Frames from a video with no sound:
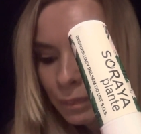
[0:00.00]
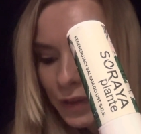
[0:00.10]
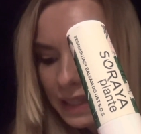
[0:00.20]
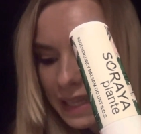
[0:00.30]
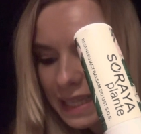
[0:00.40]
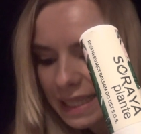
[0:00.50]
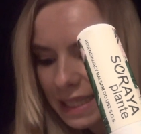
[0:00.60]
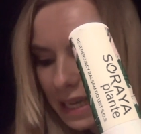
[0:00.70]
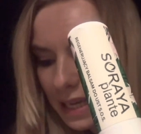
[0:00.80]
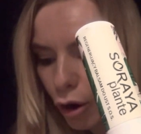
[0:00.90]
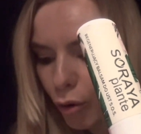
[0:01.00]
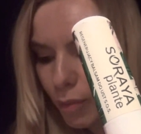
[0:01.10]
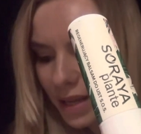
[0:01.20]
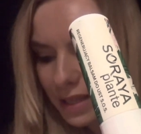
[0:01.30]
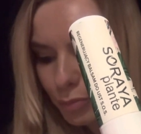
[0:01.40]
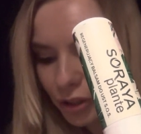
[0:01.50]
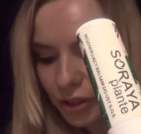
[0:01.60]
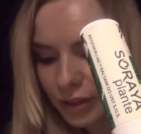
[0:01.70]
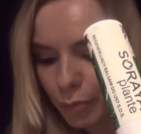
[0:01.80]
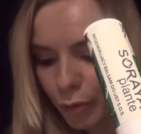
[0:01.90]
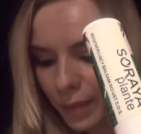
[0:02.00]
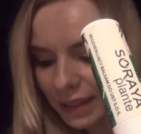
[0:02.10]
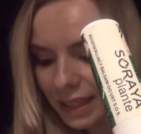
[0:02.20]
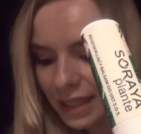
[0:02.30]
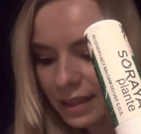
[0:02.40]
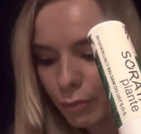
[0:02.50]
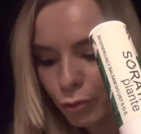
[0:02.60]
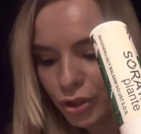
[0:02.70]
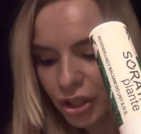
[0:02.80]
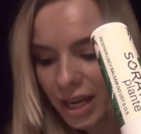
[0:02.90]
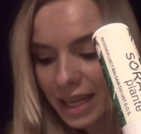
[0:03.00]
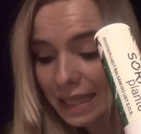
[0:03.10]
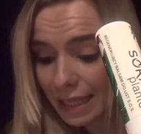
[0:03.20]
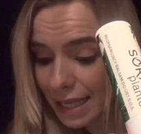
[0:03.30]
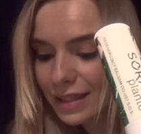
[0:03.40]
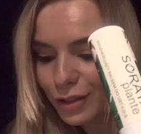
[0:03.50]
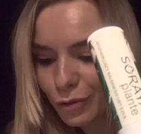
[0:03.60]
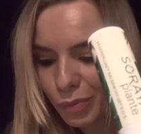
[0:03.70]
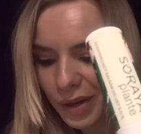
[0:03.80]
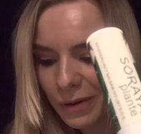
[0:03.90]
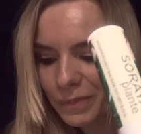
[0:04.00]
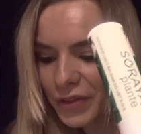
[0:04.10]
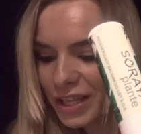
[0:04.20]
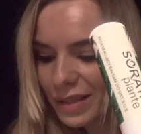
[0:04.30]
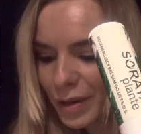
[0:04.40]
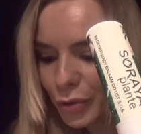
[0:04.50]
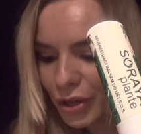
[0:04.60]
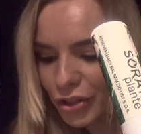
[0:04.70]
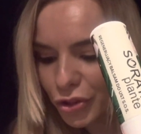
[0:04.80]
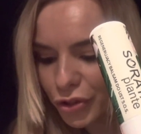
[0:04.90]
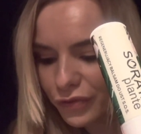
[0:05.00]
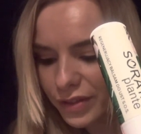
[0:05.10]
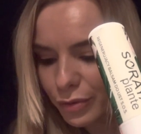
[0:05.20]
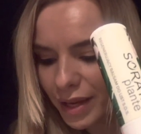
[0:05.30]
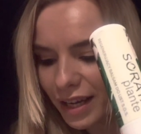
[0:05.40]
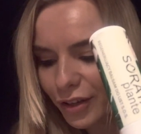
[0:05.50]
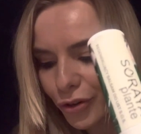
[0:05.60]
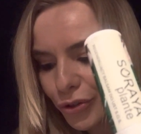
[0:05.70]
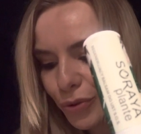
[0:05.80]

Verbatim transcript: nadaje się jako baza pod inne pomadki, nabłyszcza, jest super, nie smakuje niczym w sumie, chroni